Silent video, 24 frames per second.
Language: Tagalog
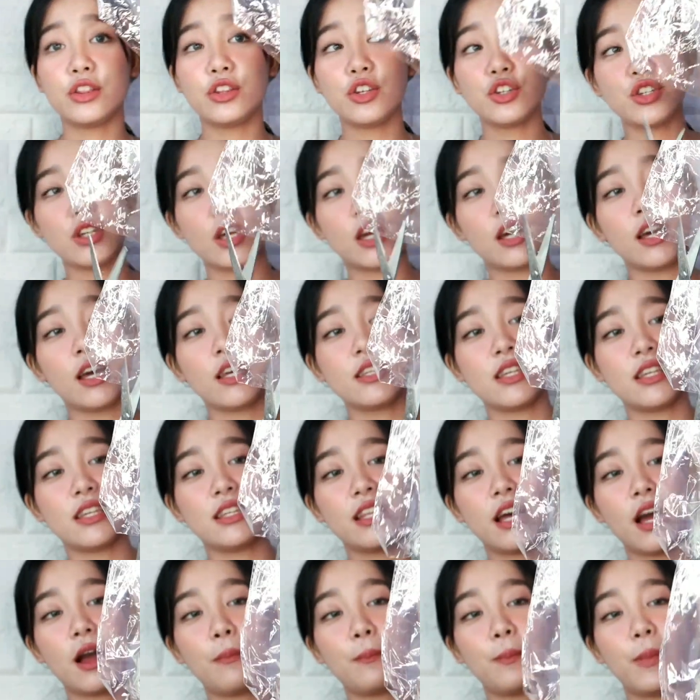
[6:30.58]
Ganito siya guys.
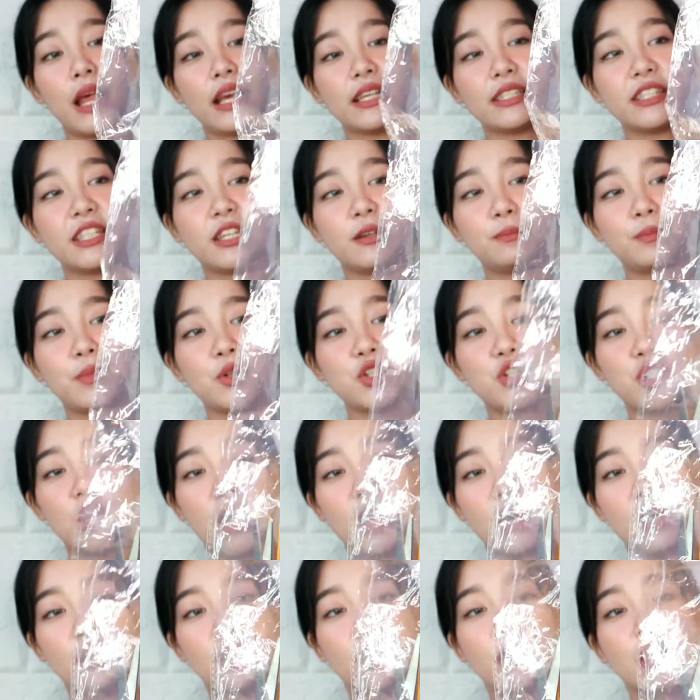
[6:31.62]
Ay, naka-plastic pa
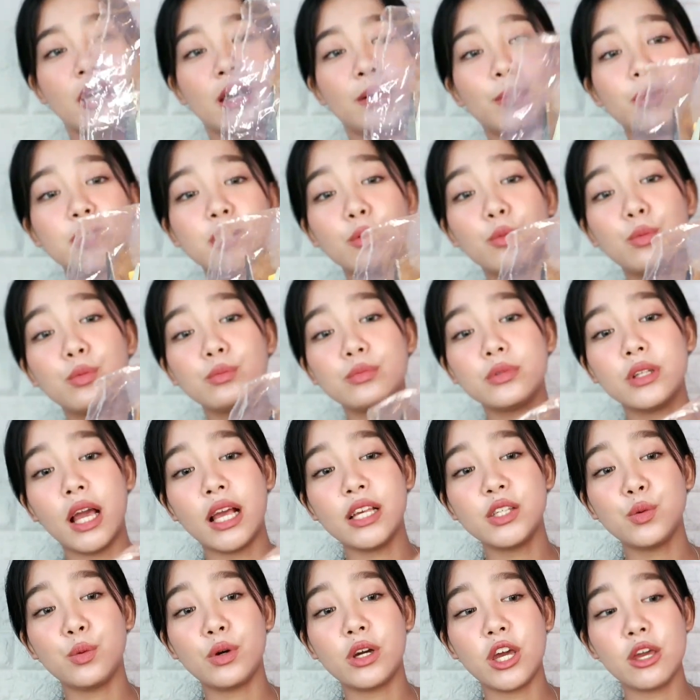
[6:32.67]
siya. So,
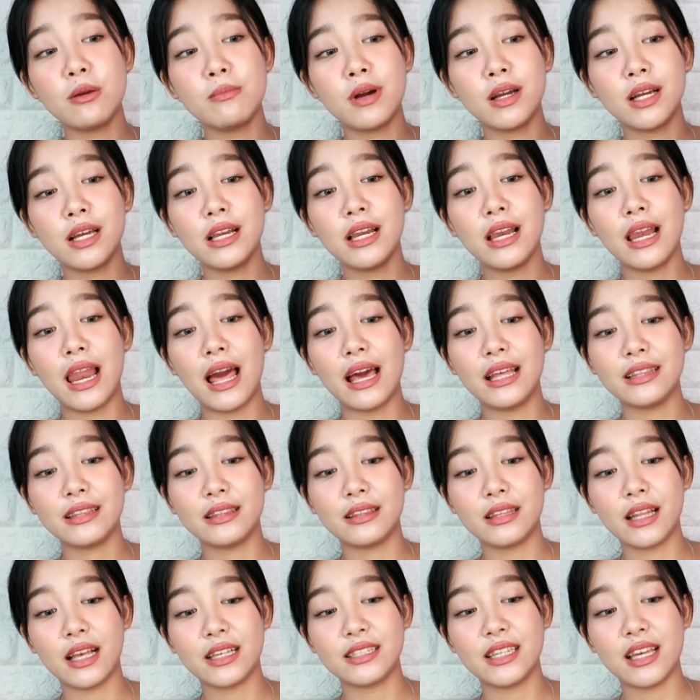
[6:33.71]
guys, huwag kayong magalala.
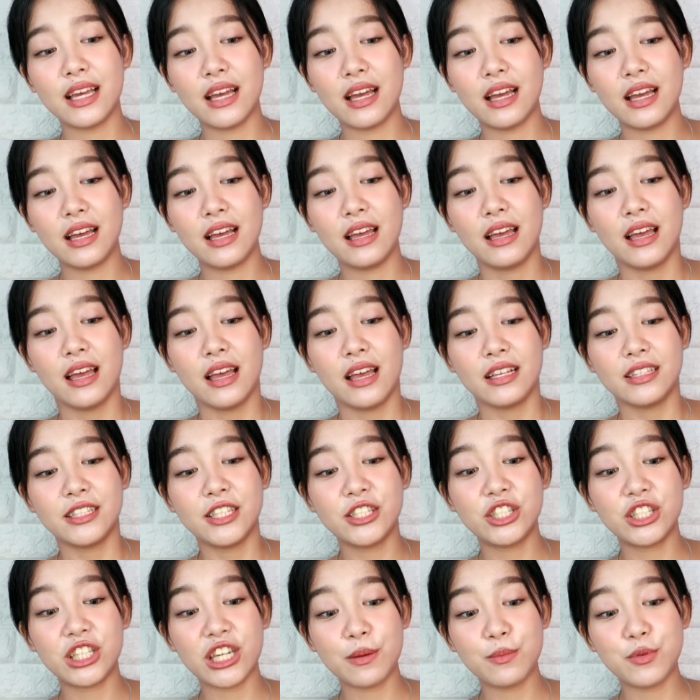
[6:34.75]
Nasa
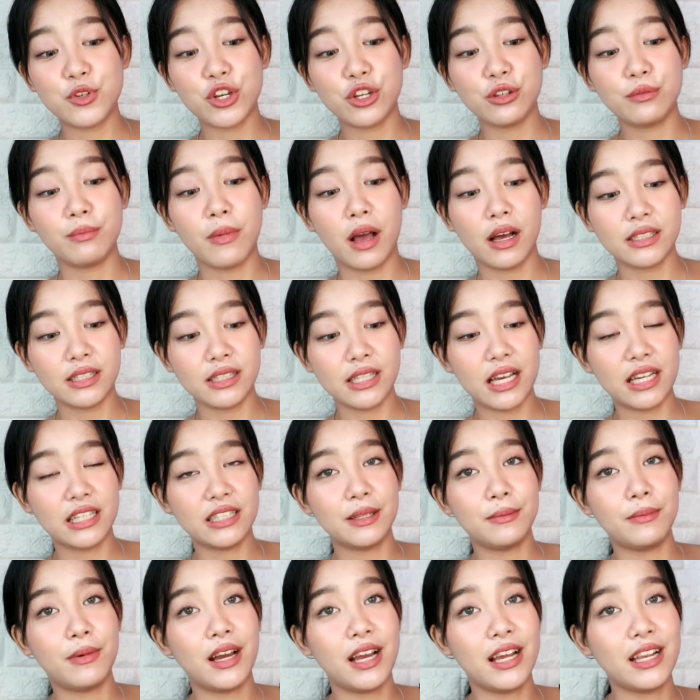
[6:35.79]
description box
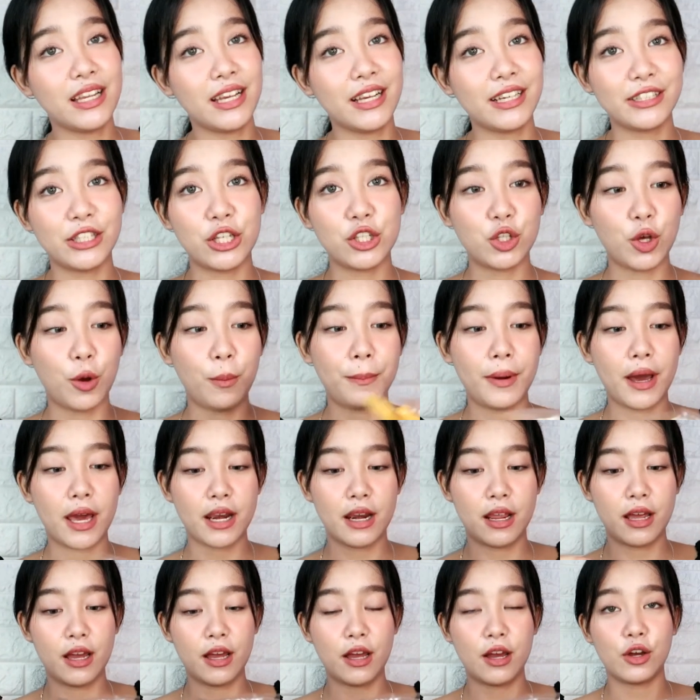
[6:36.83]
ng mga lips nito
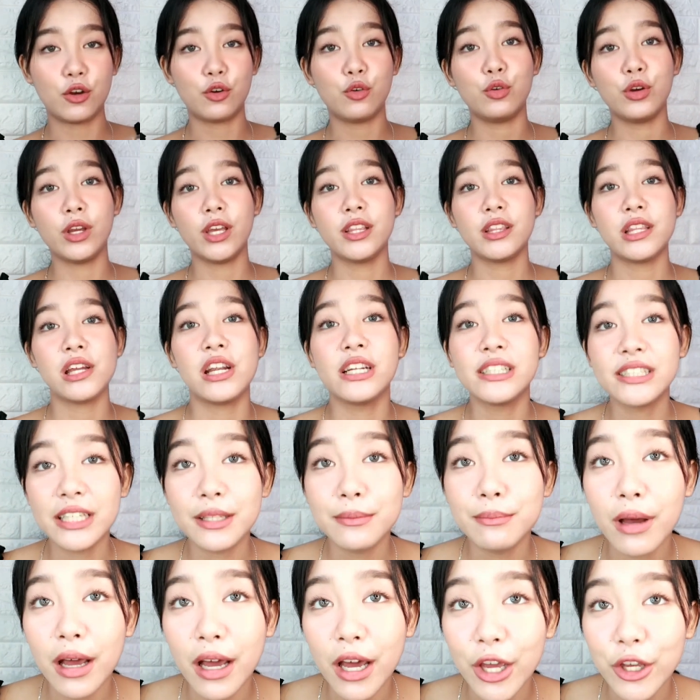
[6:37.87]
para kung
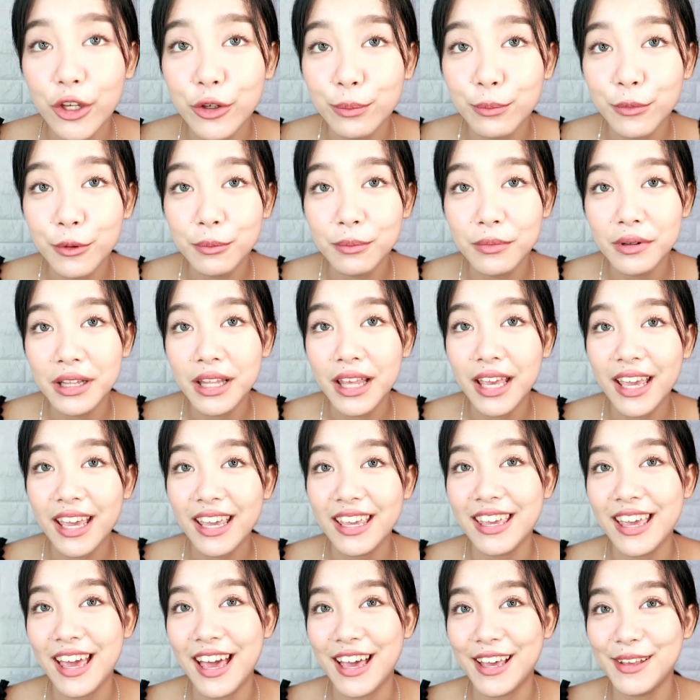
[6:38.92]
interested man kayong bumili,
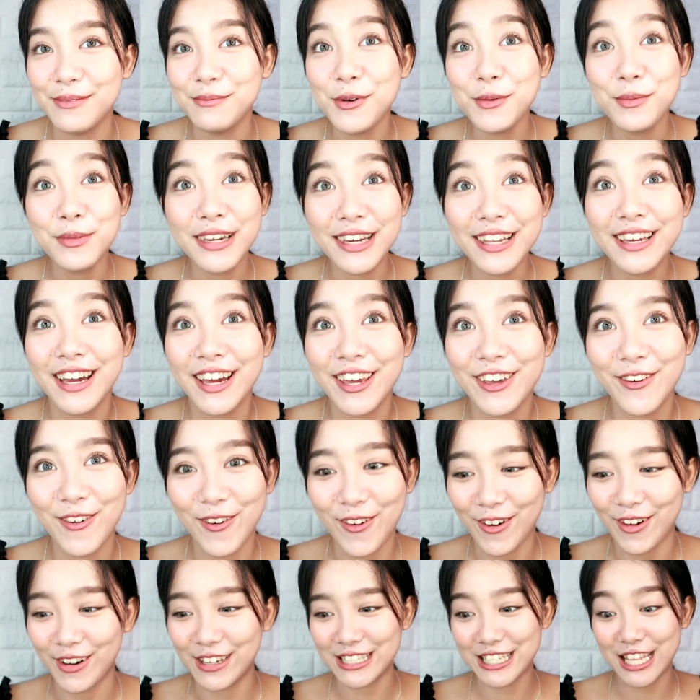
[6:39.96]
ayan, bumili
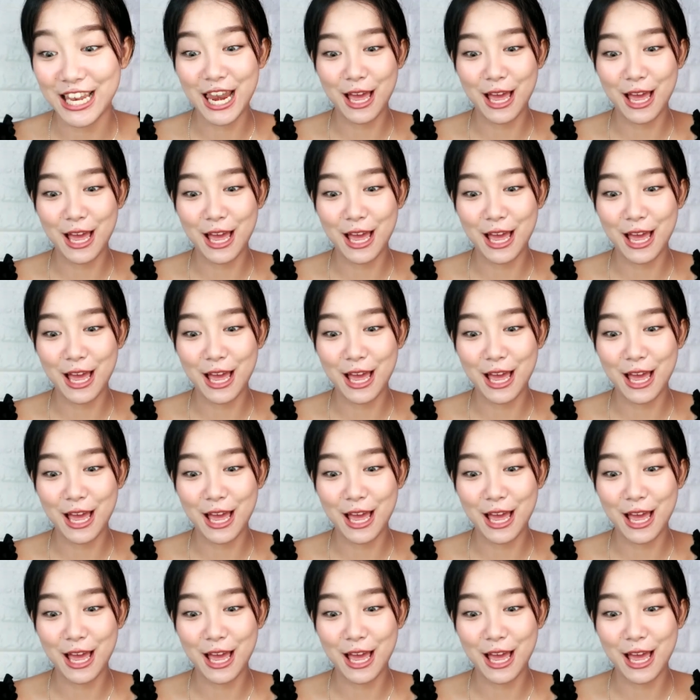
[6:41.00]
kayo.